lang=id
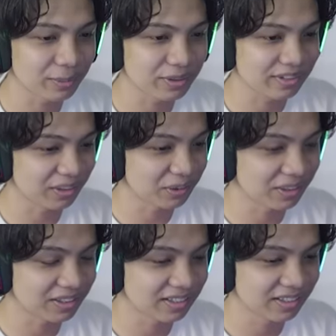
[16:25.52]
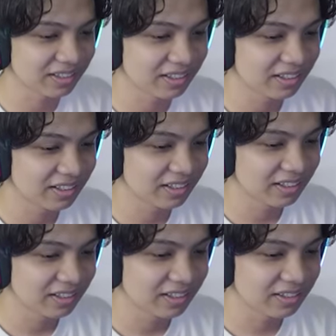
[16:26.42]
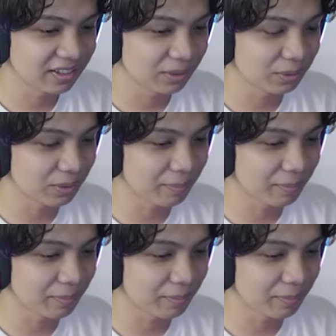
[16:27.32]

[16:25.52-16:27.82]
dia punya satu, guys. Jalan untuk